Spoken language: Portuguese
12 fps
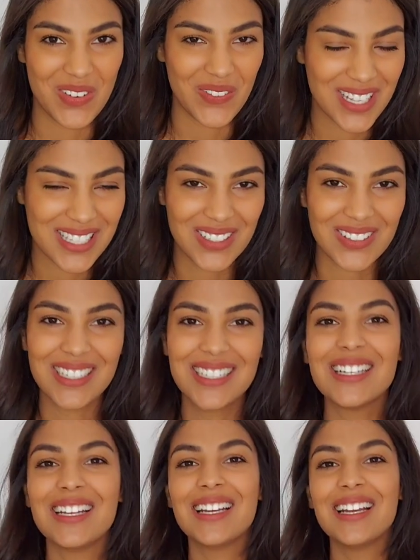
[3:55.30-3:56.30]
de uma pessoa,
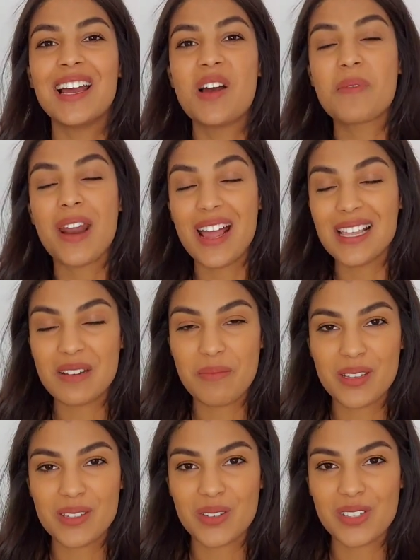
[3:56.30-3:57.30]
para essa
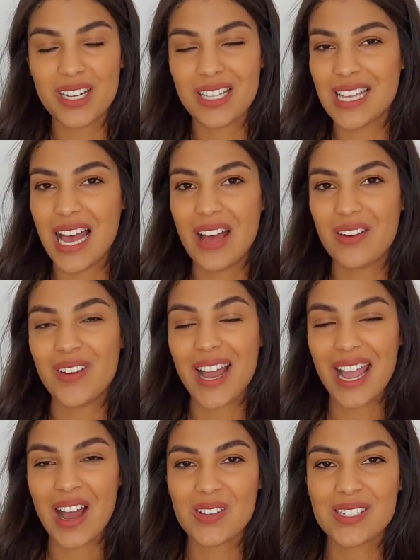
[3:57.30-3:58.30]
pessoa utilizar, vai
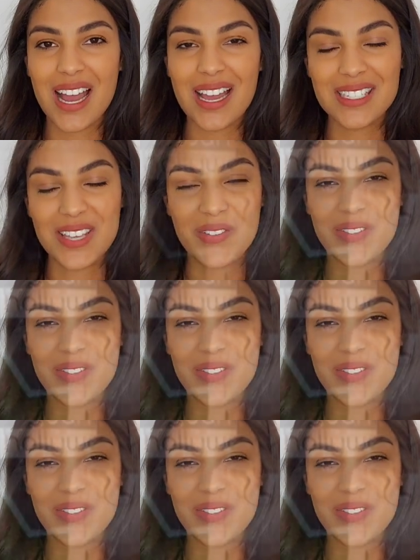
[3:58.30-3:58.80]
causar esse